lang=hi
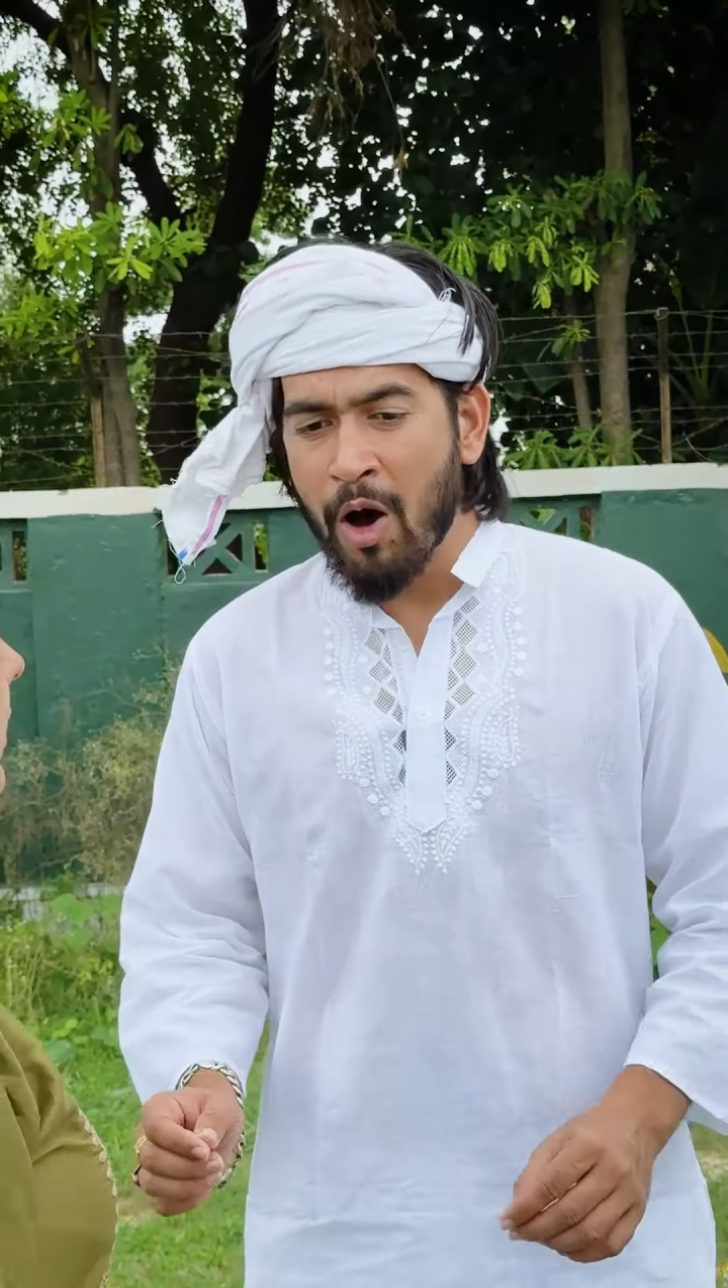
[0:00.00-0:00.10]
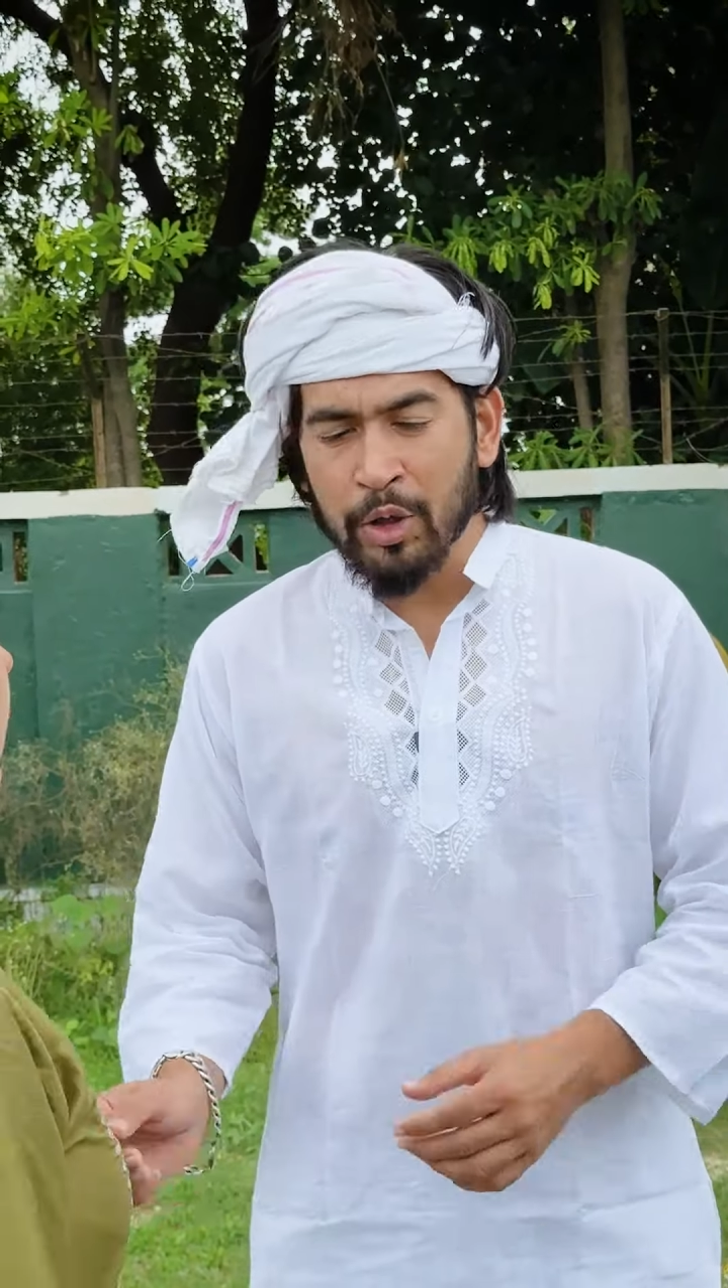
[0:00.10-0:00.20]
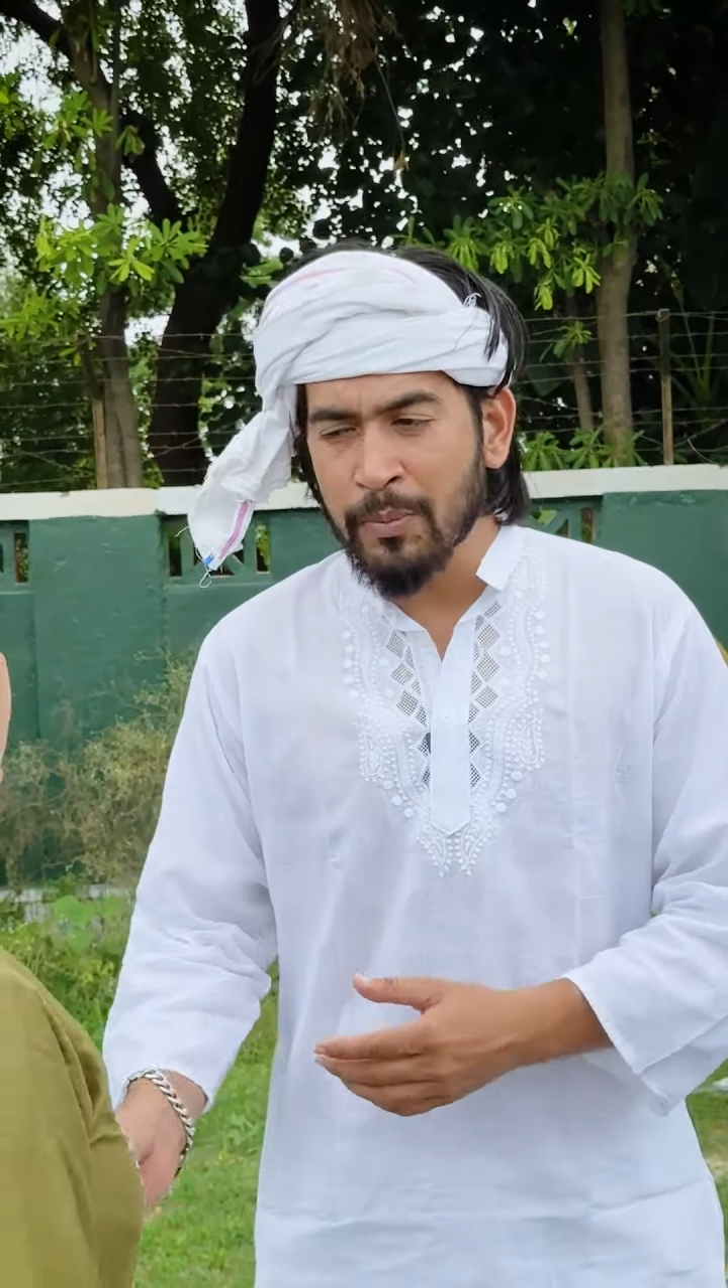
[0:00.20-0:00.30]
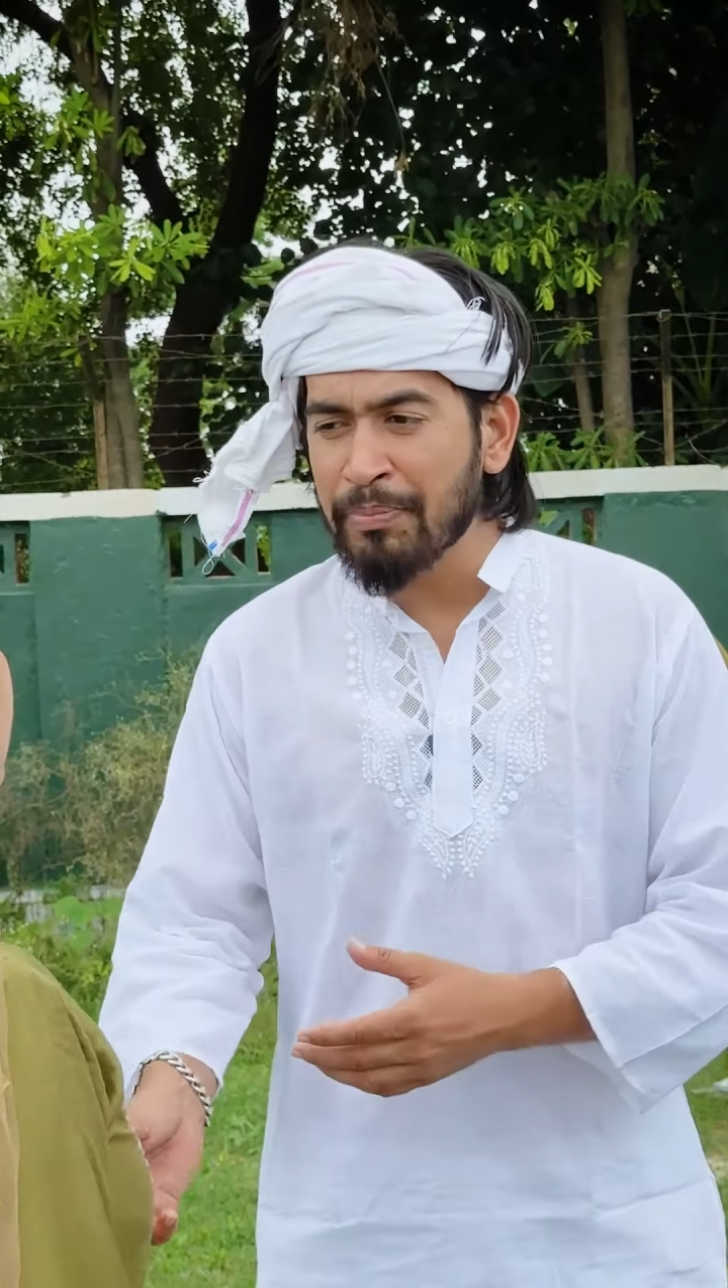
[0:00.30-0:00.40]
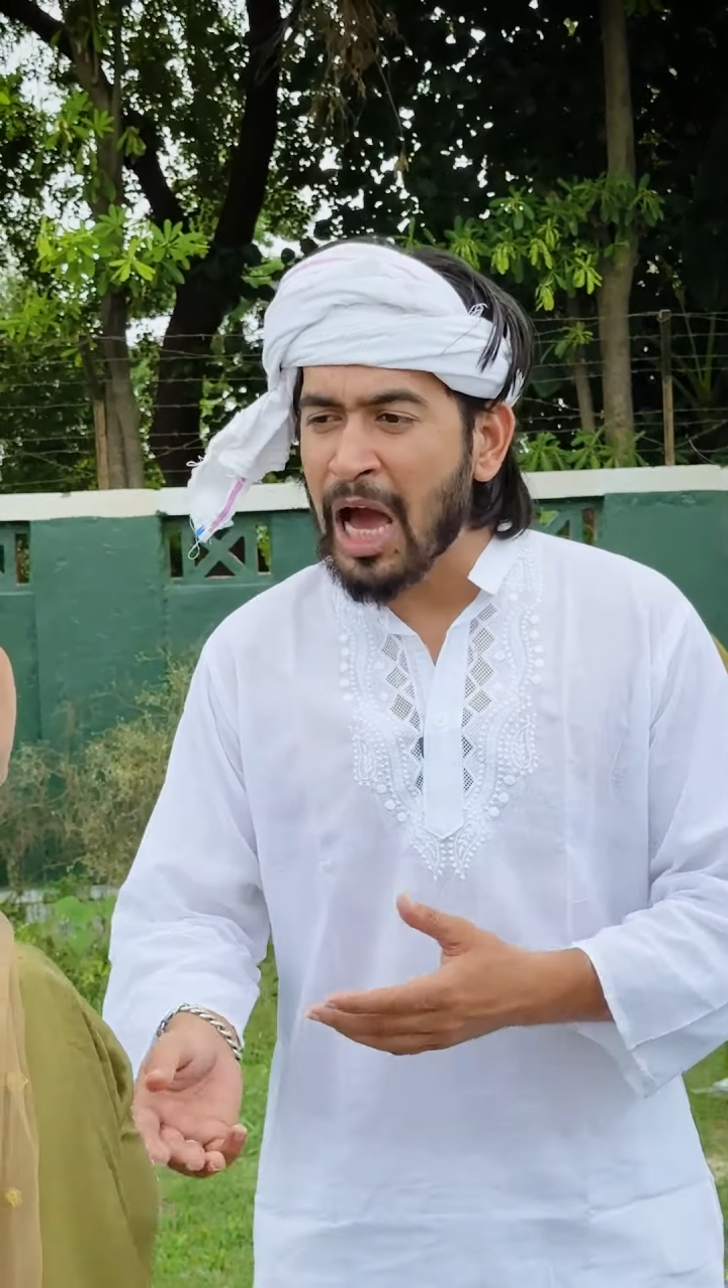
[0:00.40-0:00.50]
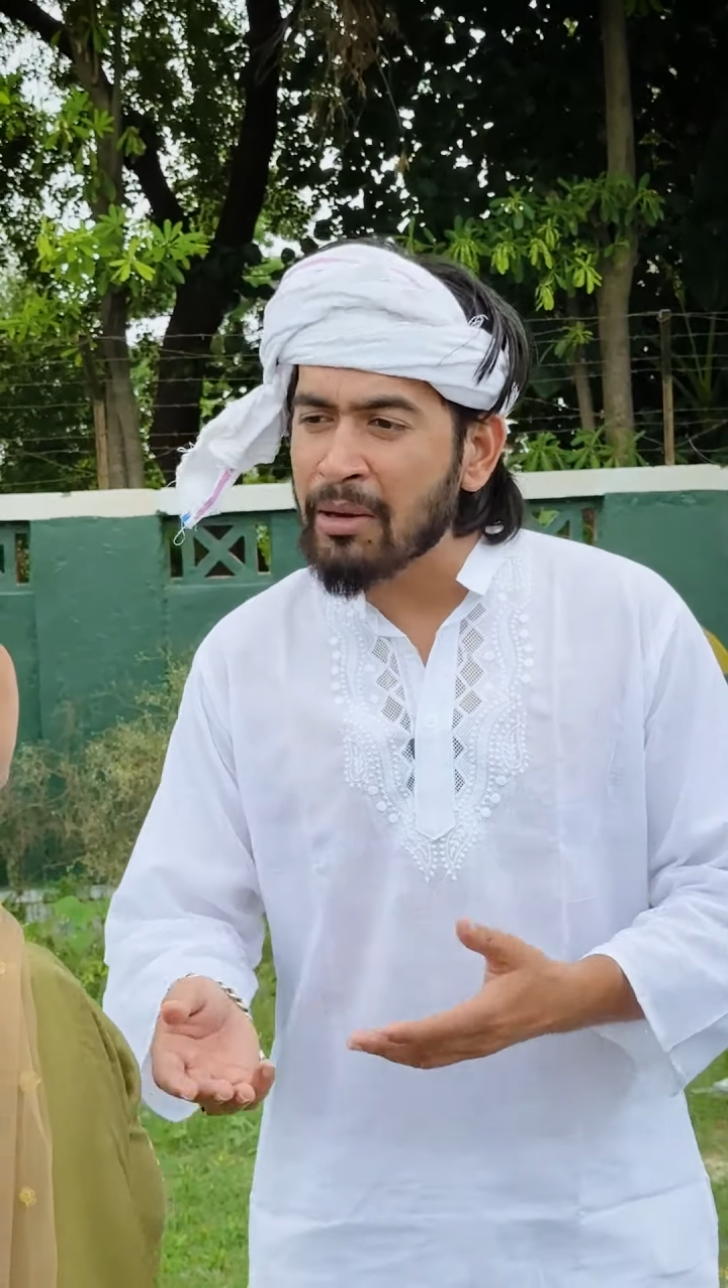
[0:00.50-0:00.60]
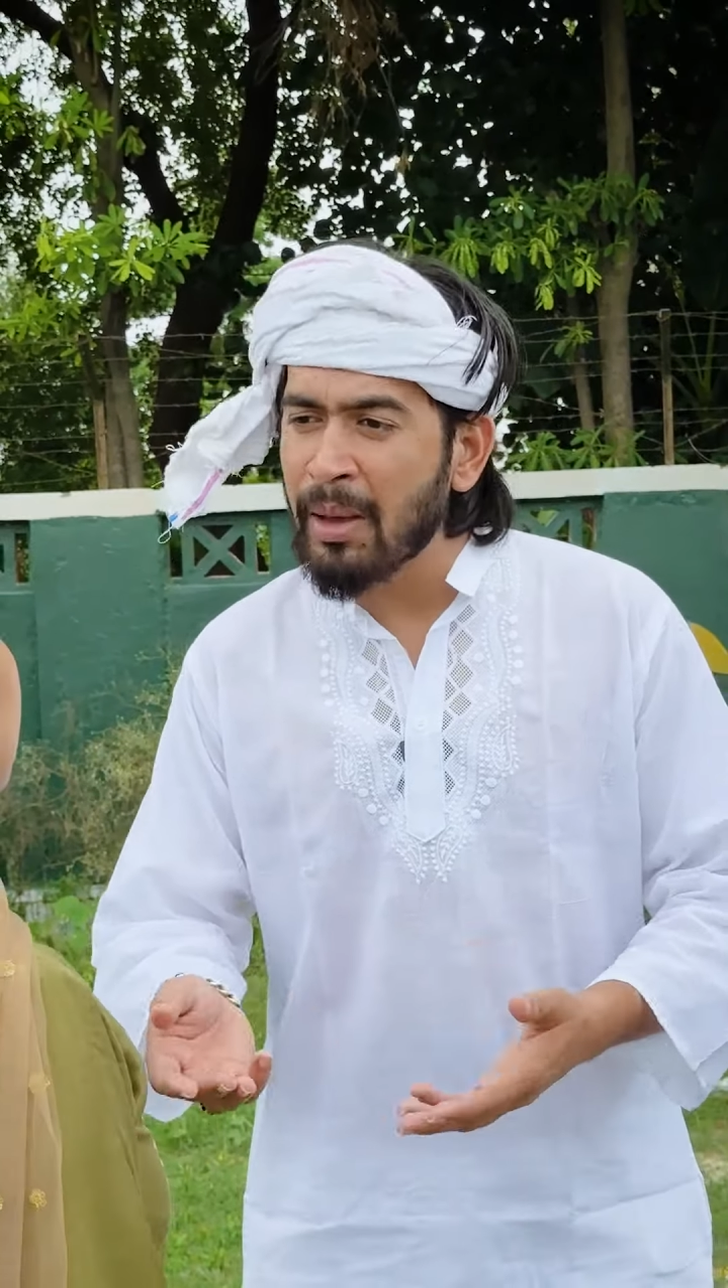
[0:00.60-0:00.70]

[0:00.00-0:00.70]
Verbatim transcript: और तुम प्यार